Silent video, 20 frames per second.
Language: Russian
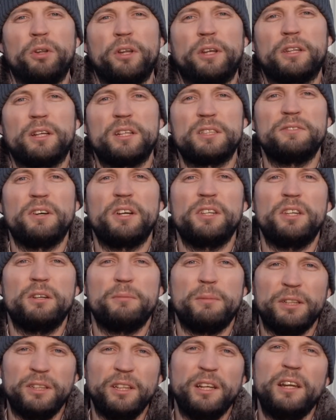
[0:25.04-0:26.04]
Полное
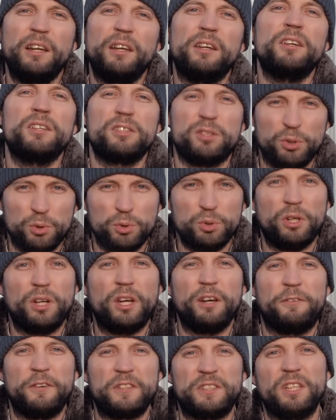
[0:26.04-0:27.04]
название модели
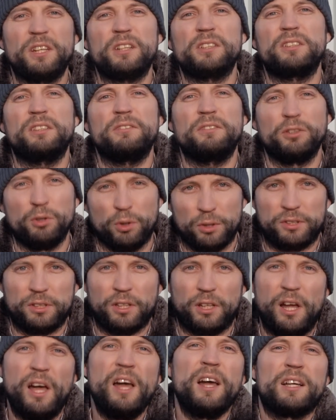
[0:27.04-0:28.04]
Isuzu FSR
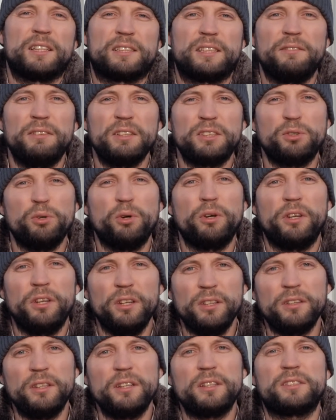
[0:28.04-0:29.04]
90. Заводской
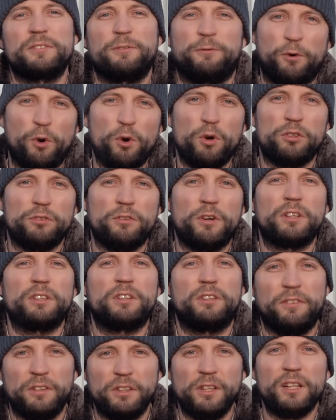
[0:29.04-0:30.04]
индекс
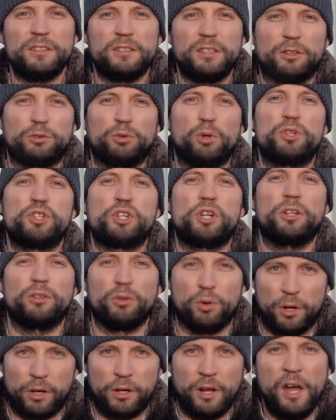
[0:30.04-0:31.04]
Forward
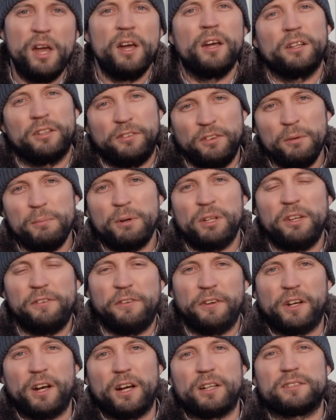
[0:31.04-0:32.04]
12.0. Две
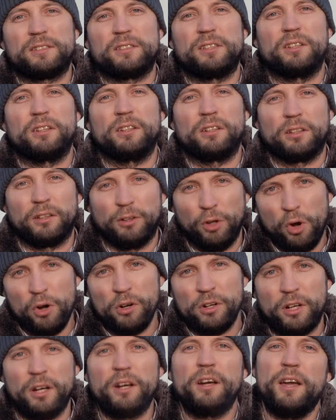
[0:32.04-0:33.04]
модификации
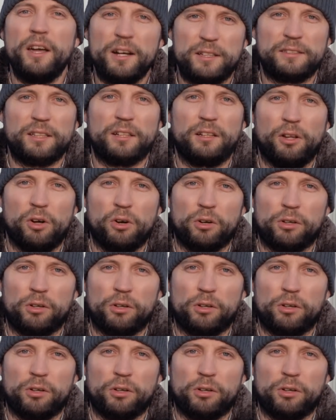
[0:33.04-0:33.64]
Long, Extra